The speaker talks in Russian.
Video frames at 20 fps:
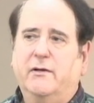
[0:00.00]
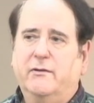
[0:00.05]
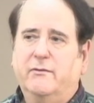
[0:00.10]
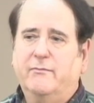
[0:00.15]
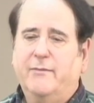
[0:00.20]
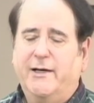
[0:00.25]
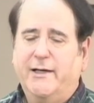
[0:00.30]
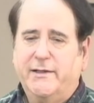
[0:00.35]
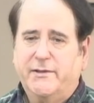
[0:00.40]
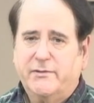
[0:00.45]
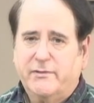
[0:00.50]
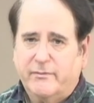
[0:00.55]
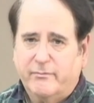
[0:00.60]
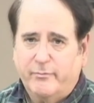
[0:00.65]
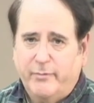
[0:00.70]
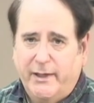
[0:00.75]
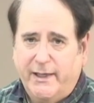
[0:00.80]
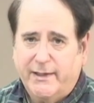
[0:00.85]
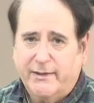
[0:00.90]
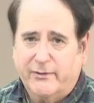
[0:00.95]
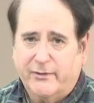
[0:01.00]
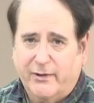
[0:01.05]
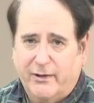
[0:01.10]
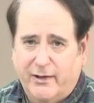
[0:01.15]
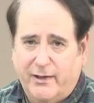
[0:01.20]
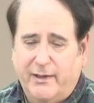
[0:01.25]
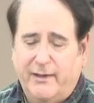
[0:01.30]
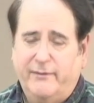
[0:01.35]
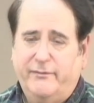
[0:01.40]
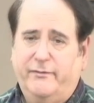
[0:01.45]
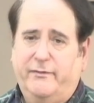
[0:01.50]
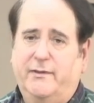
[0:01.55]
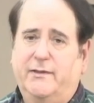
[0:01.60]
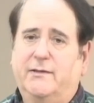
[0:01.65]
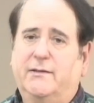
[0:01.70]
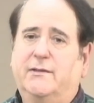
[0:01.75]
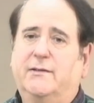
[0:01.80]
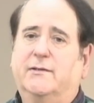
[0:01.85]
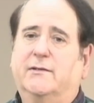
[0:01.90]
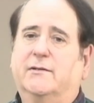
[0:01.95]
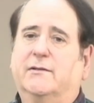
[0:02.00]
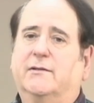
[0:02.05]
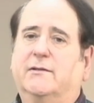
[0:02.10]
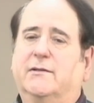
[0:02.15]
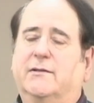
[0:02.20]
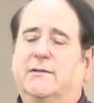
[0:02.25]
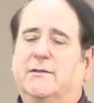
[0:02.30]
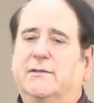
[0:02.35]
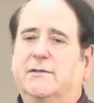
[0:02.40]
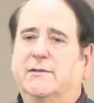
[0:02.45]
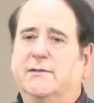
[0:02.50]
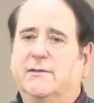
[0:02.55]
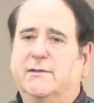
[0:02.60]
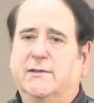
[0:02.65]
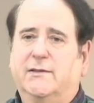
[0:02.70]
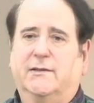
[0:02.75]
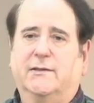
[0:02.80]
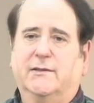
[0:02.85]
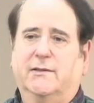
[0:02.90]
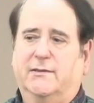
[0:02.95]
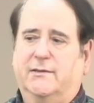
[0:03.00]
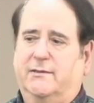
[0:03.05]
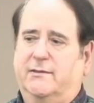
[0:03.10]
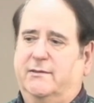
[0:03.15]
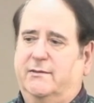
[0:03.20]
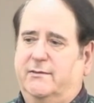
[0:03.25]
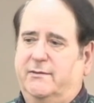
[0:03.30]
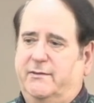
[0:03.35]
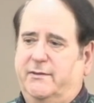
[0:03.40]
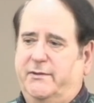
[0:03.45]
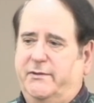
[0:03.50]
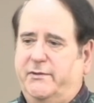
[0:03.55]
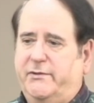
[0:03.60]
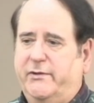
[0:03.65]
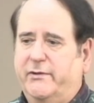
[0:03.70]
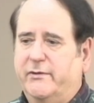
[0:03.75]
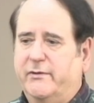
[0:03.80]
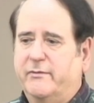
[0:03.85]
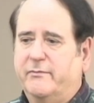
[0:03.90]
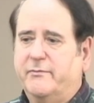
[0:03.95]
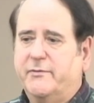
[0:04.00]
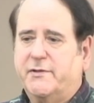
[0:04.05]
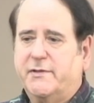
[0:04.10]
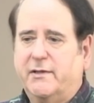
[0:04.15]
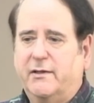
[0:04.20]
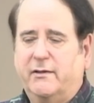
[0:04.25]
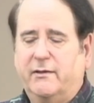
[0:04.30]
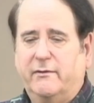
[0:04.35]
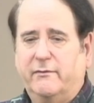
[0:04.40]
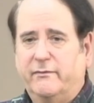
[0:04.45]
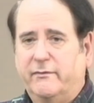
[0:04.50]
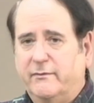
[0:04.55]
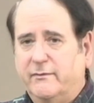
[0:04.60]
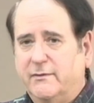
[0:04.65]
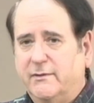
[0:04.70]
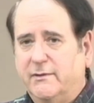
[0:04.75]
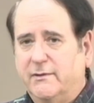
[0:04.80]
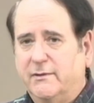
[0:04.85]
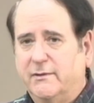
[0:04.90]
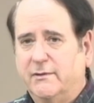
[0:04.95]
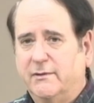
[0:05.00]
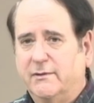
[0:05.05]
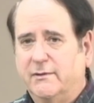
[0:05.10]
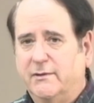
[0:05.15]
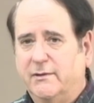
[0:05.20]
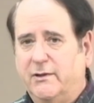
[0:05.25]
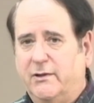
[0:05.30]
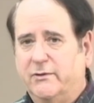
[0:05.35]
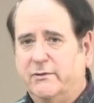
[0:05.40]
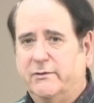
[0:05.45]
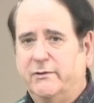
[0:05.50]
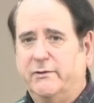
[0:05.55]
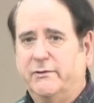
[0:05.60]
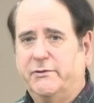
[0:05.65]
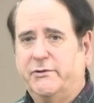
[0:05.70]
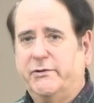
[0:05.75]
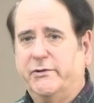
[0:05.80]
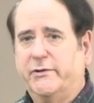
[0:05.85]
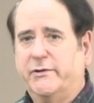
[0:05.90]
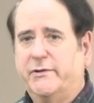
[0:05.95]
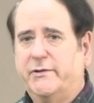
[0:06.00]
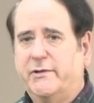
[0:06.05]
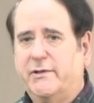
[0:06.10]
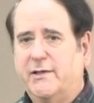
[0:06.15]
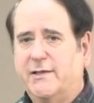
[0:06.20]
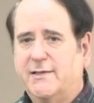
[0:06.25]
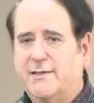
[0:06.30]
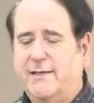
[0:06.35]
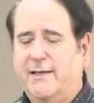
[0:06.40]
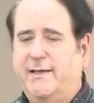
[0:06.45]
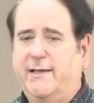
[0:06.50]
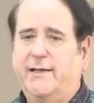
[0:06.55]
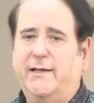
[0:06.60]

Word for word: знаете, положение женщин в поместной церкви и вообще в